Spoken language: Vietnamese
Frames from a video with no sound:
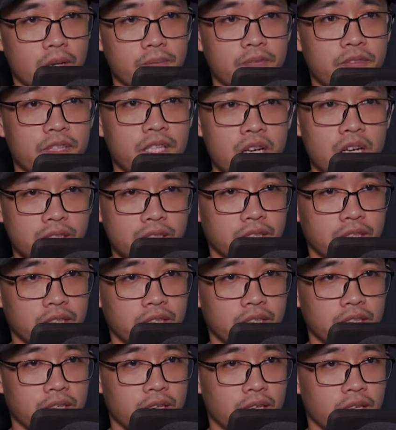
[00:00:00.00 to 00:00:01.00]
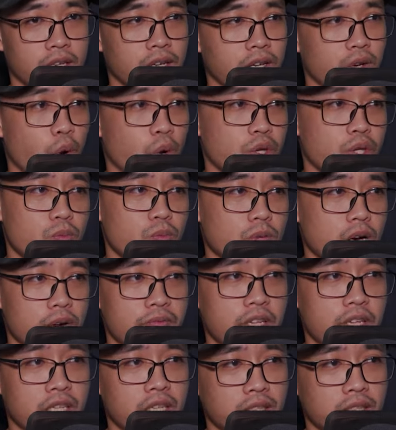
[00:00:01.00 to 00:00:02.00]
Ánh mắt Vương Lâm lóe lên, bên
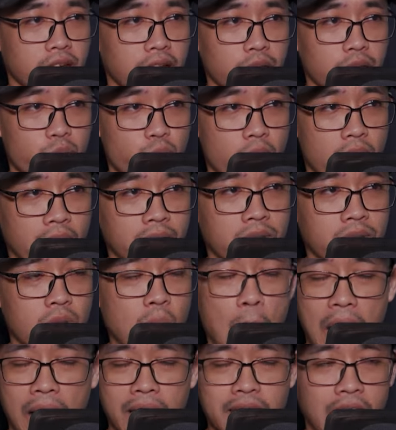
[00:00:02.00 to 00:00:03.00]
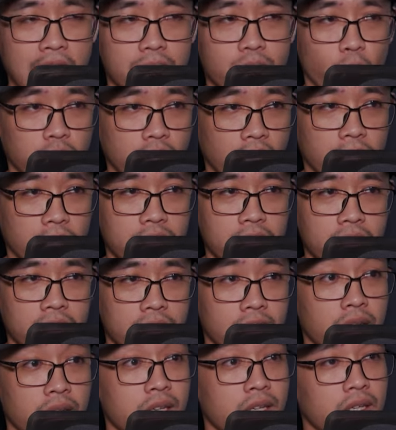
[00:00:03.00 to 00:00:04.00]
trong không gian trữ vật của hắn có nguyên thần
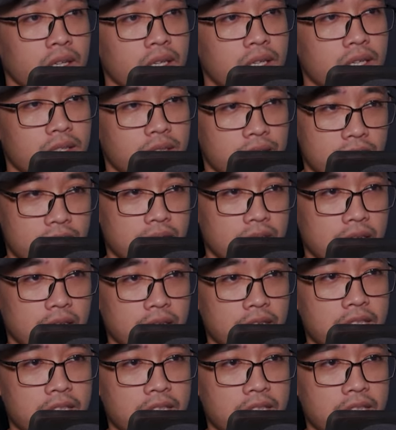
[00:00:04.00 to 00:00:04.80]
của trưởng lão Nguyệt tộc.